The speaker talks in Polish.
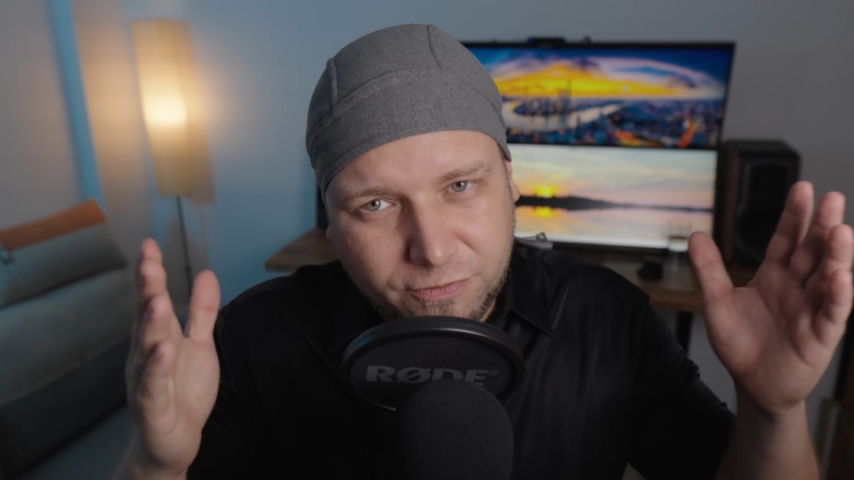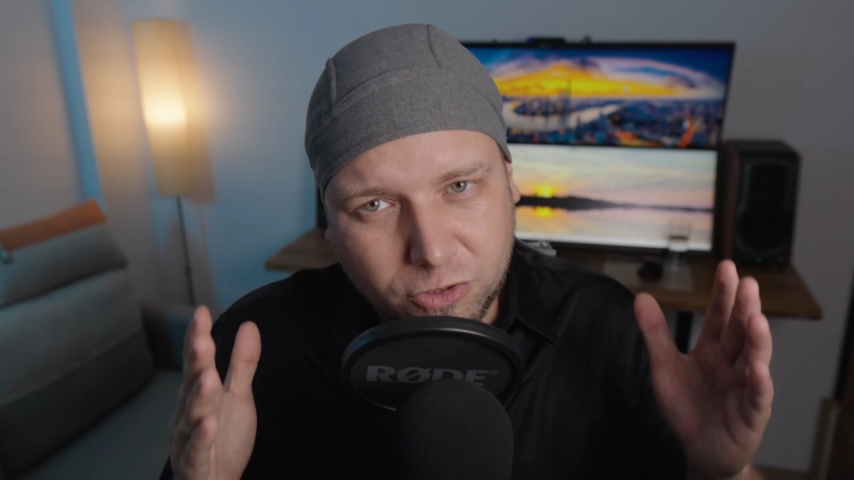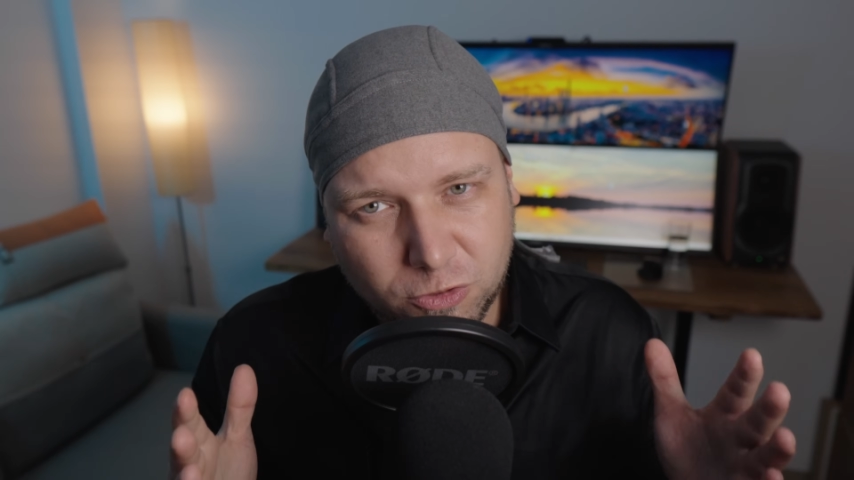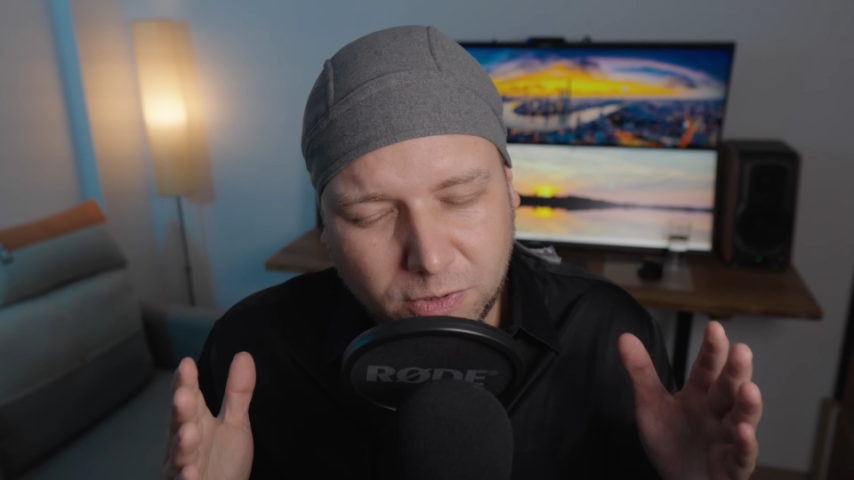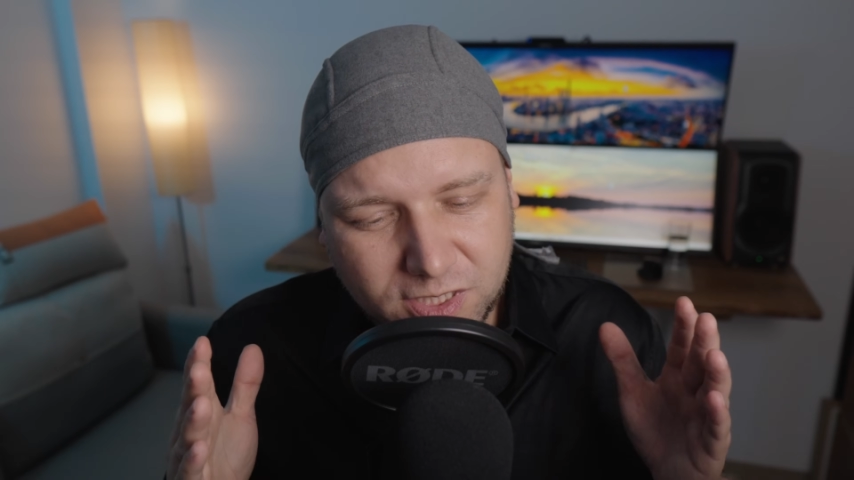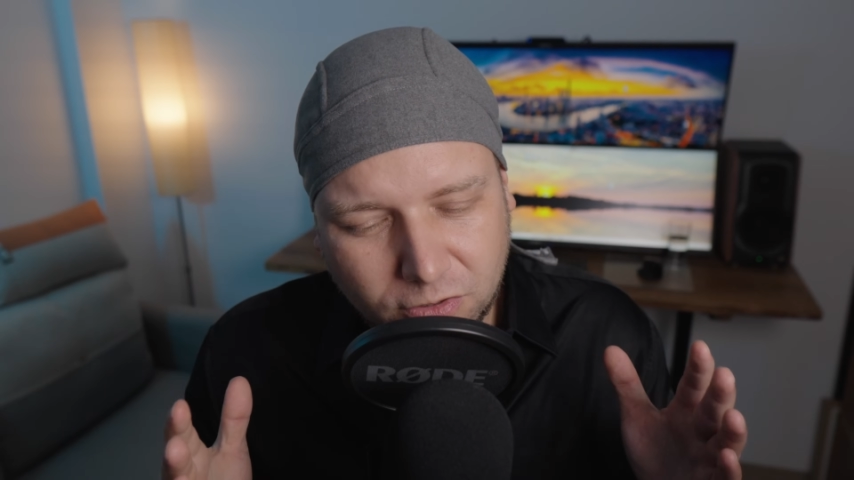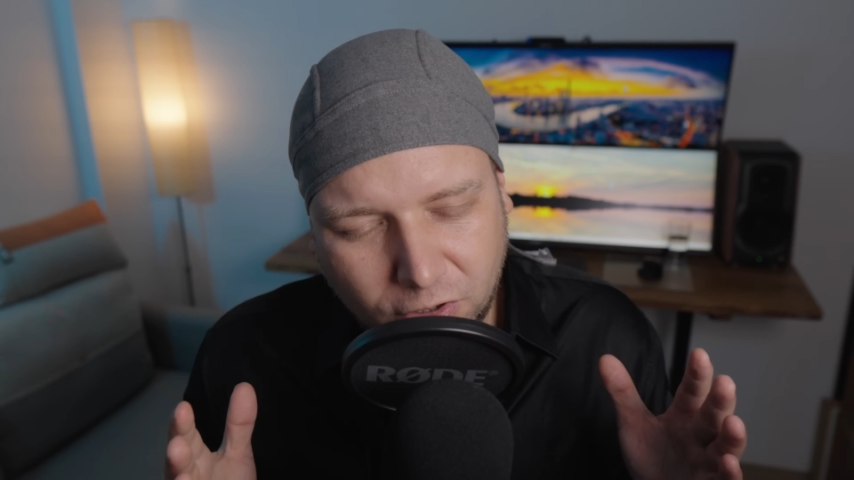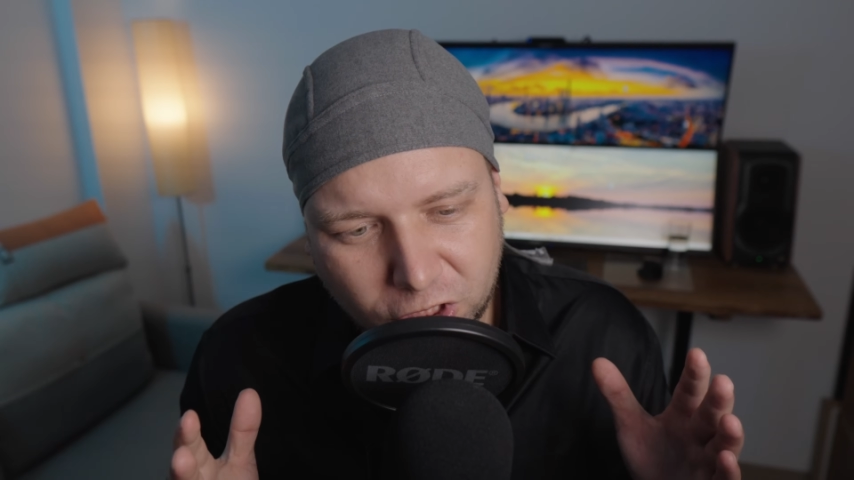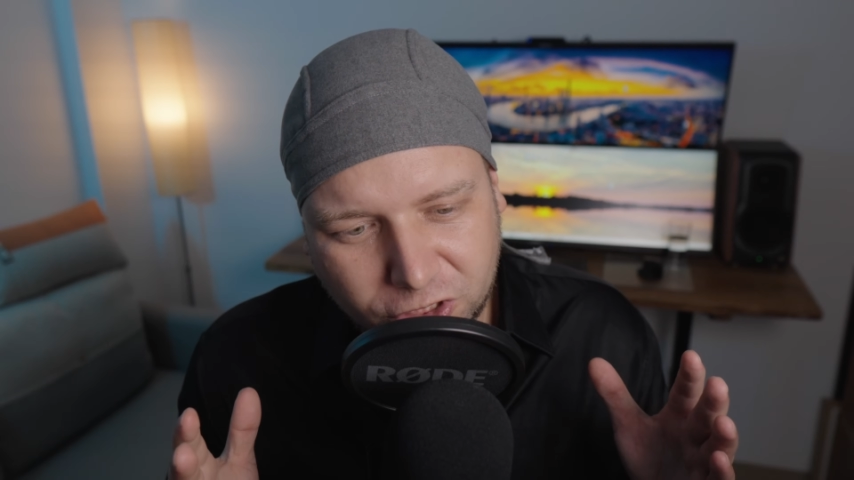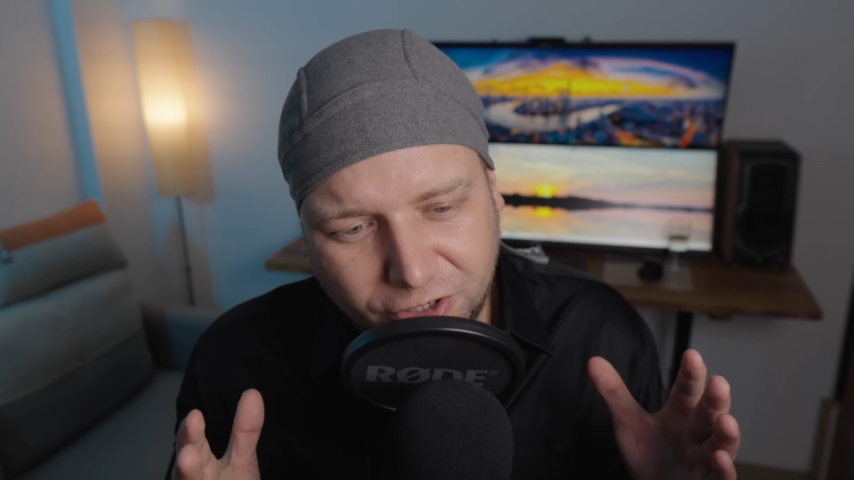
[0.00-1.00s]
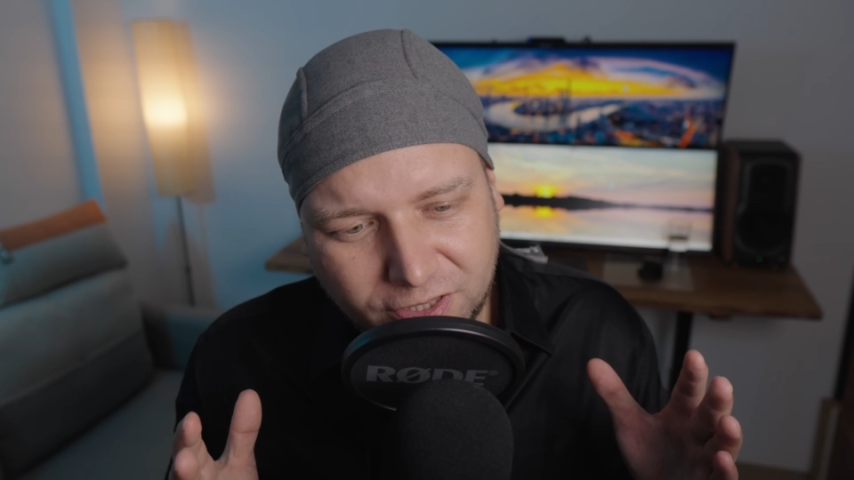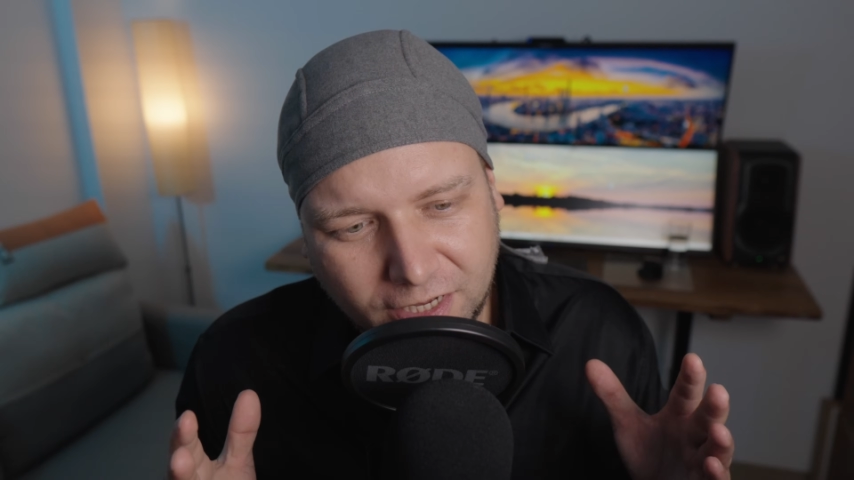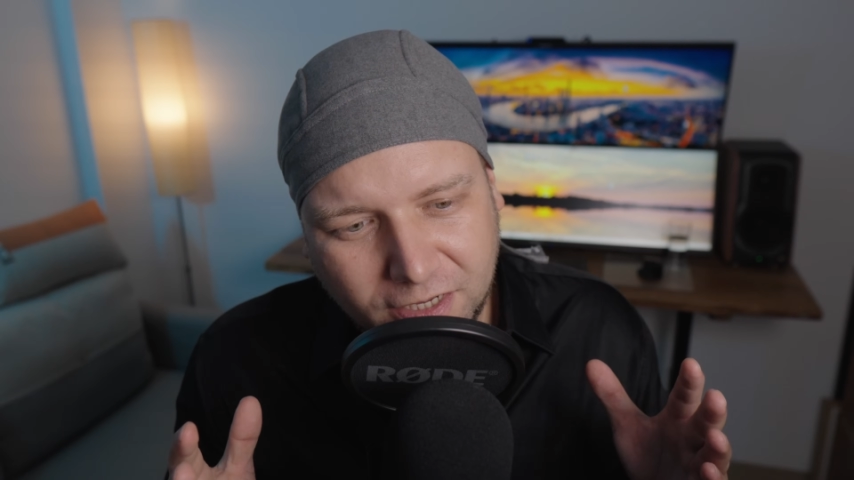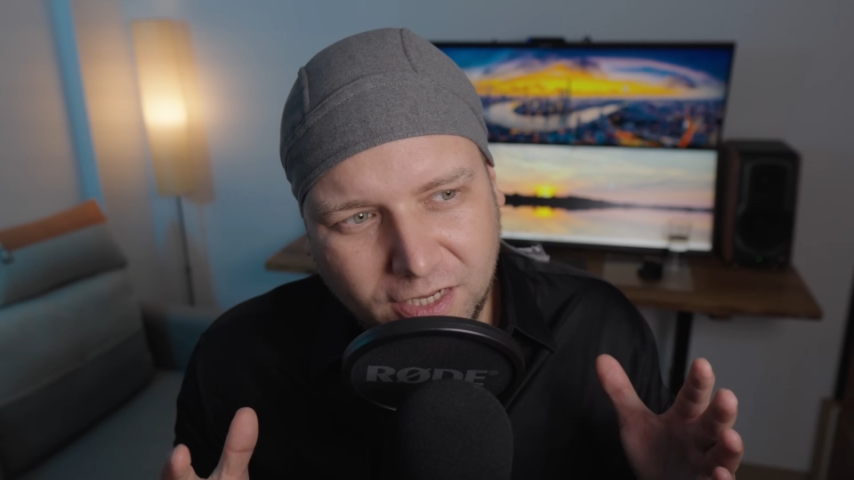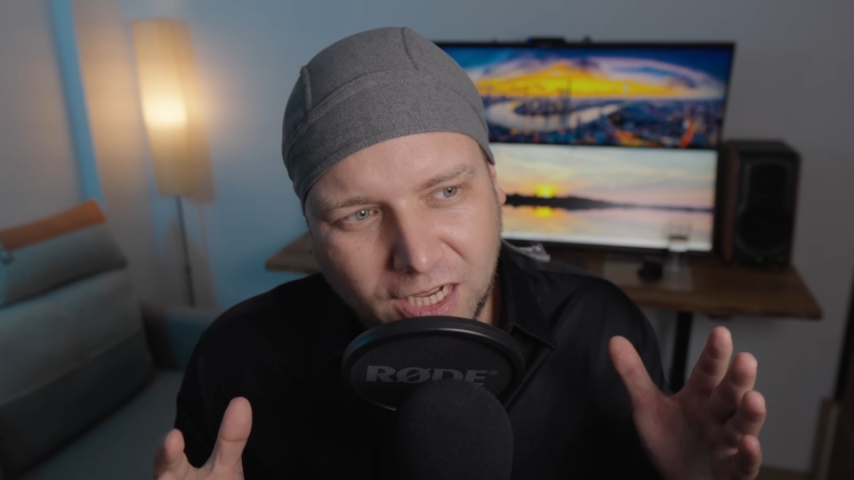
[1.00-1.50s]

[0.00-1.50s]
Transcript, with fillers: wciąż mocno okrojona,